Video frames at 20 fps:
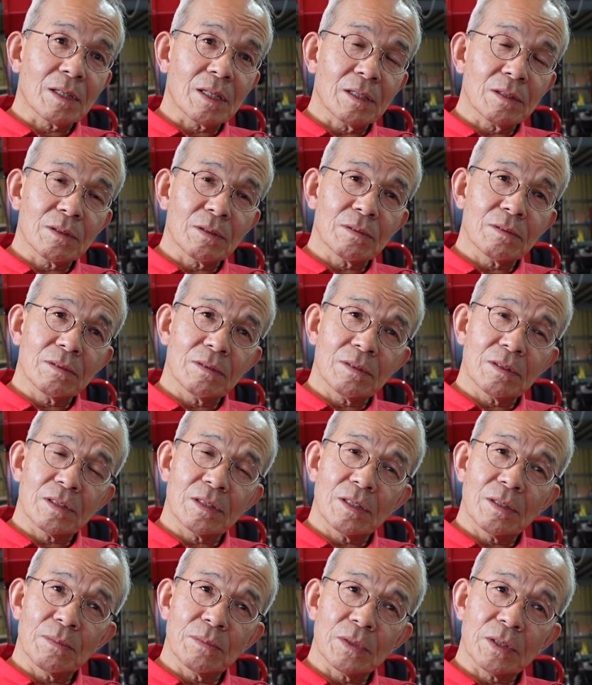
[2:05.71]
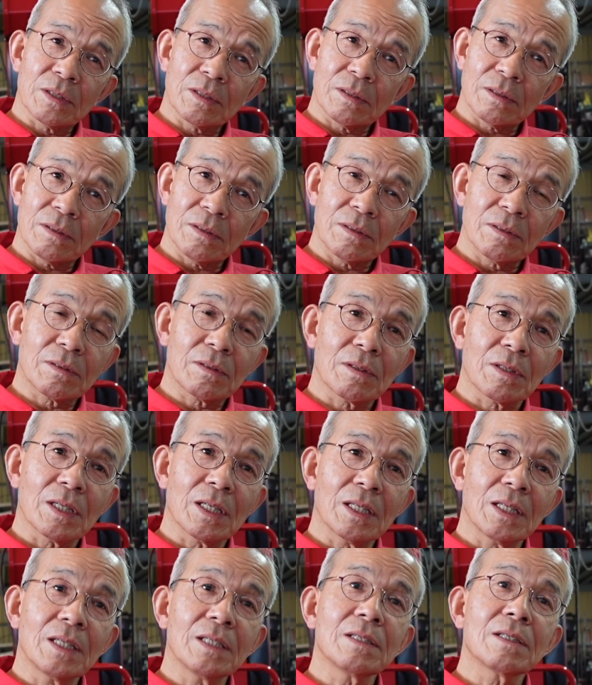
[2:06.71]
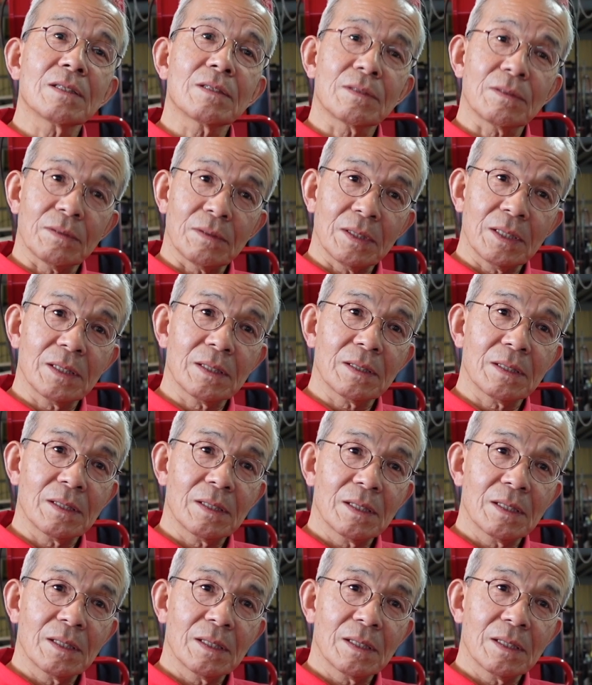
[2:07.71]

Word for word: 加速つってもスーッといかないんですよね。